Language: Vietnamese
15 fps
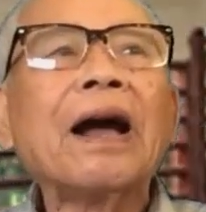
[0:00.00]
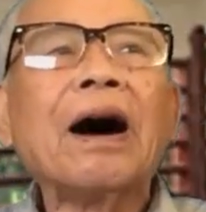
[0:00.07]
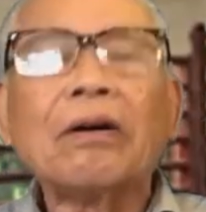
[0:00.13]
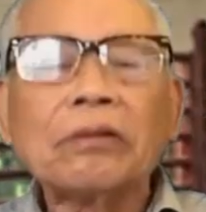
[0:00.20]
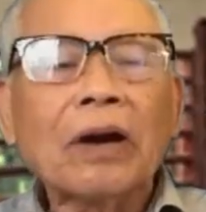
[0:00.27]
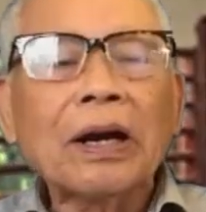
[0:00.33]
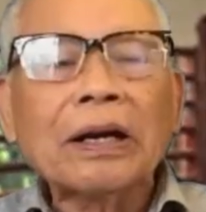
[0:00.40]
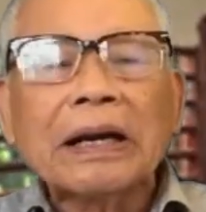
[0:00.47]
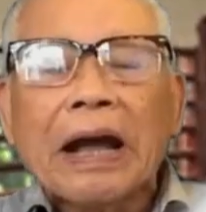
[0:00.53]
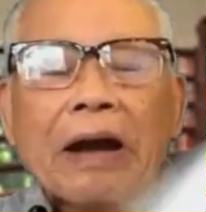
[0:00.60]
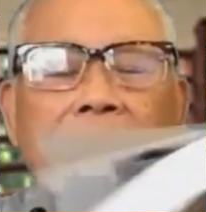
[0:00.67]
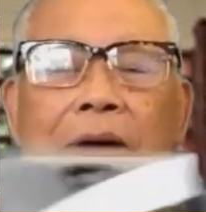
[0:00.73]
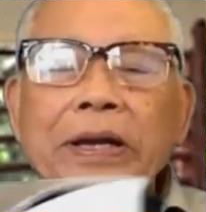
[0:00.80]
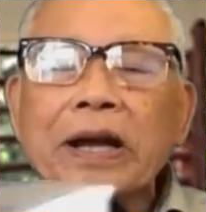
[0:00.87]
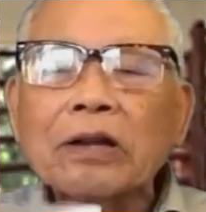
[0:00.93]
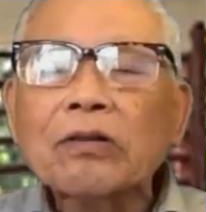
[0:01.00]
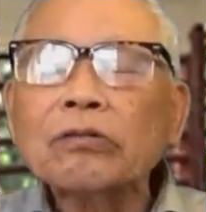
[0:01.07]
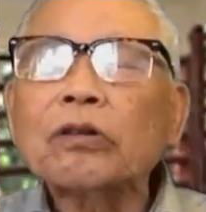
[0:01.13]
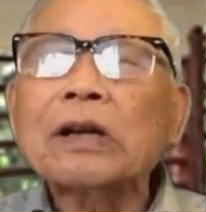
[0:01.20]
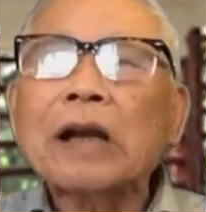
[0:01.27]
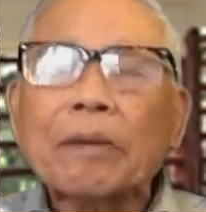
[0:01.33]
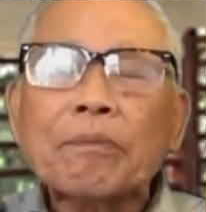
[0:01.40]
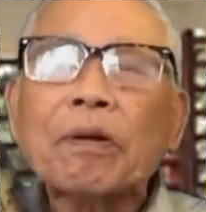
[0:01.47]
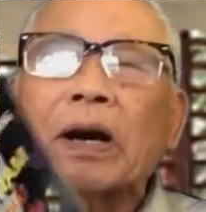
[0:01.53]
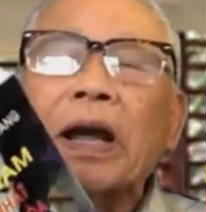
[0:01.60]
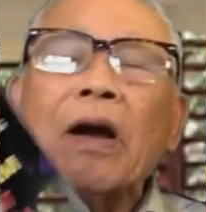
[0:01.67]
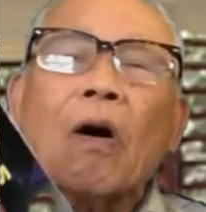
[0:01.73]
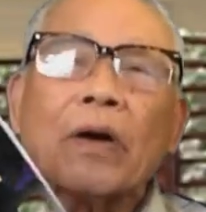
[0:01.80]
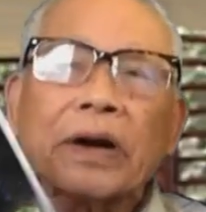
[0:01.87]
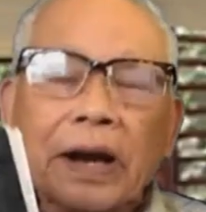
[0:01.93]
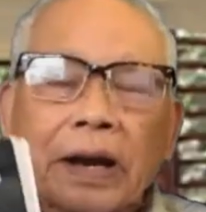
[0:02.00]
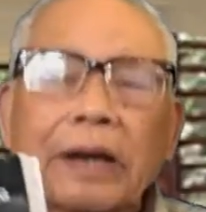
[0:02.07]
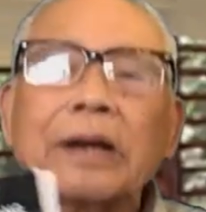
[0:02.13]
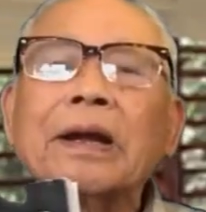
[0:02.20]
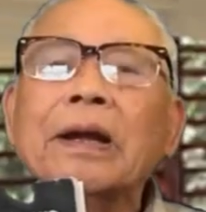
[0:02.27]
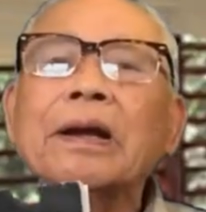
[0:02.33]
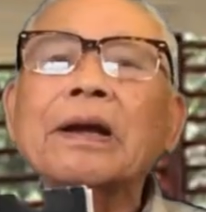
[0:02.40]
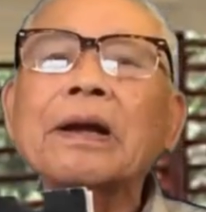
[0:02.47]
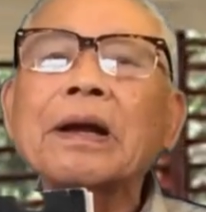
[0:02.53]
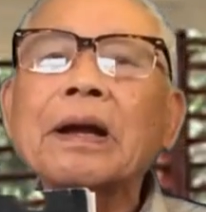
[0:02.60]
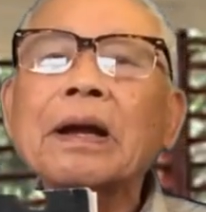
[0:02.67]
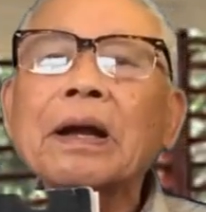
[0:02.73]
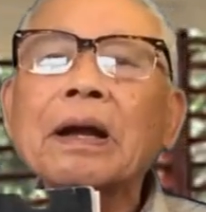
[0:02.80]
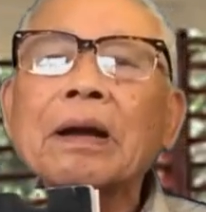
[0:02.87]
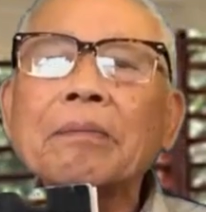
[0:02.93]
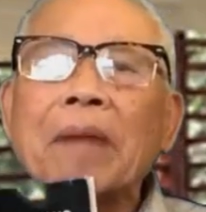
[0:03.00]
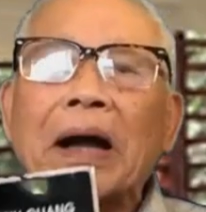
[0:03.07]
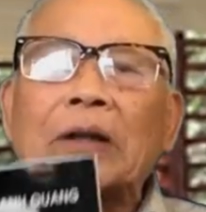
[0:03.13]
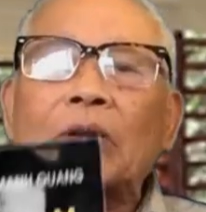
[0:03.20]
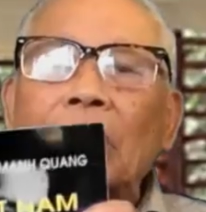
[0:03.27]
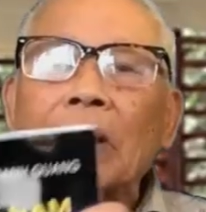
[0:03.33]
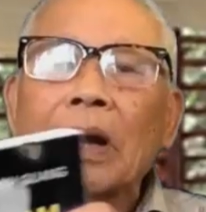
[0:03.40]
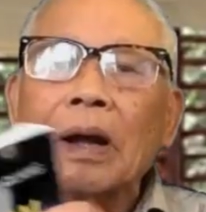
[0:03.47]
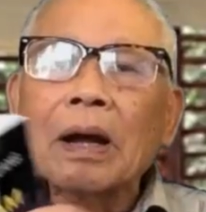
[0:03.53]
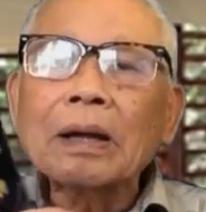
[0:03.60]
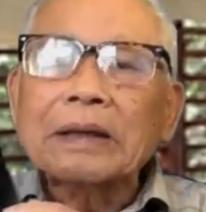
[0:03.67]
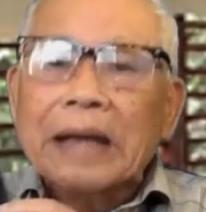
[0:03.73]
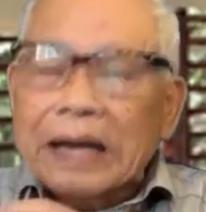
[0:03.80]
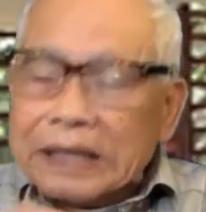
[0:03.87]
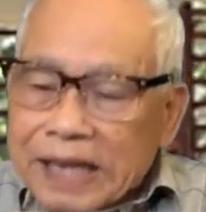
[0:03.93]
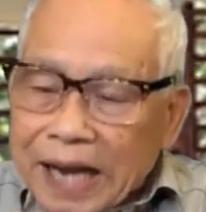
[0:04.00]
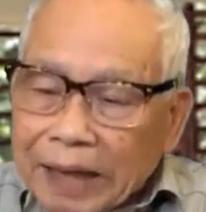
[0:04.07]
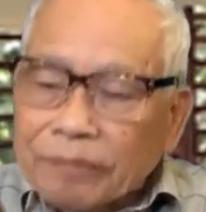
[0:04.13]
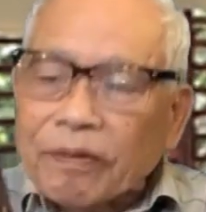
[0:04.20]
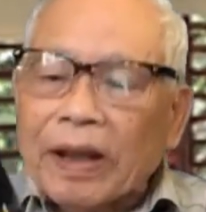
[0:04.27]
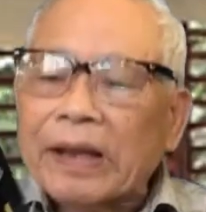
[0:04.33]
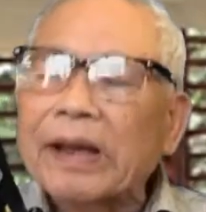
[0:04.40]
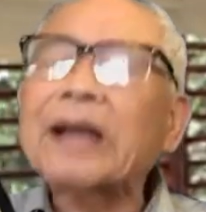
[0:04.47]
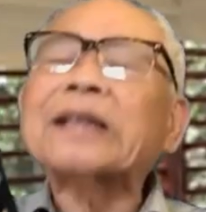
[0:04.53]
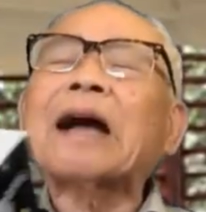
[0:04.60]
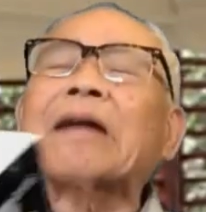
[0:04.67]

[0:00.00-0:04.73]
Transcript: Ông nói nếu bây giờ chúng tôi lập một cái hội nghị mà để xét về những cái